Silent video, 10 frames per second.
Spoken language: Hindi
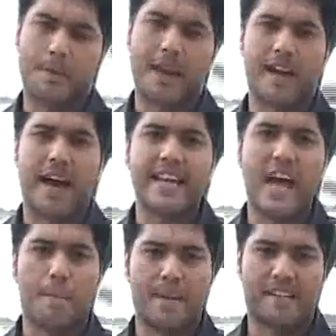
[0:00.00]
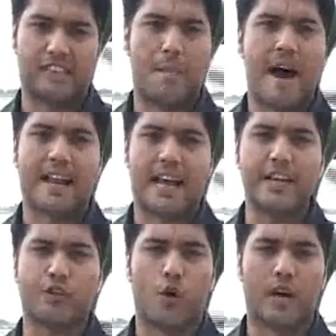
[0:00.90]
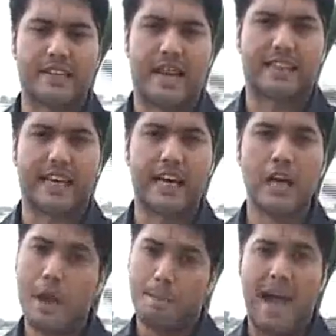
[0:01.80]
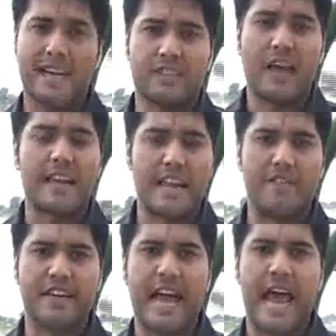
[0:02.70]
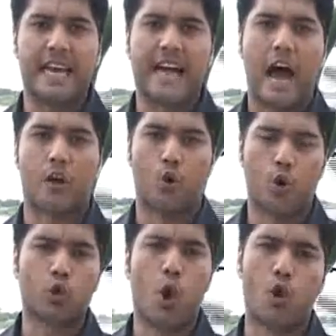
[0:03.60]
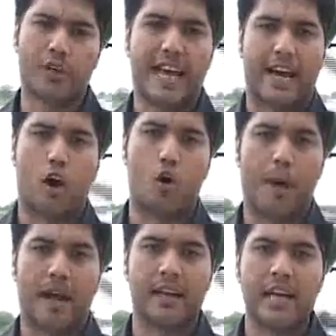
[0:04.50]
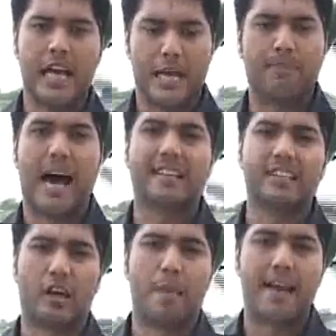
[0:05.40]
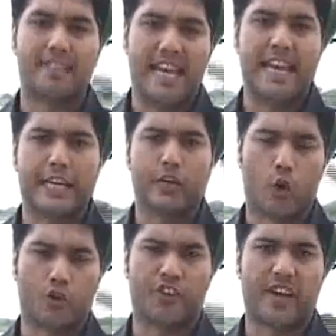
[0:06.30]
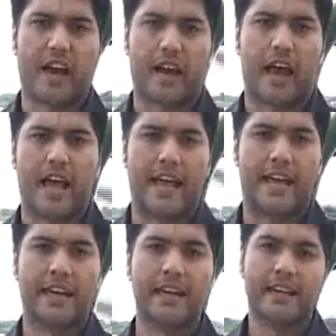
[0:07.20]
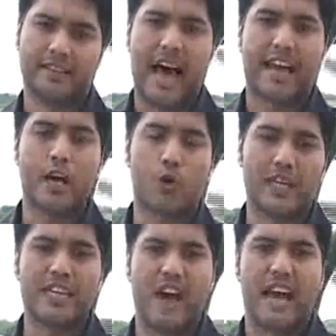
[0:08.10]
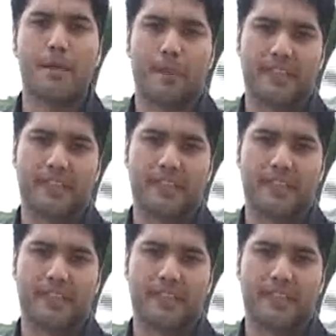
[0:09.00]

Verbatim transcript: अपना घर या अपना सामान नहीं छोड़ना चाहते पाकिस्तान नेवी के एहलकार उनको उनके घरों पर इमदादी सामान देने की कोशिशें कर रहे हैं ताकि उनकी जानें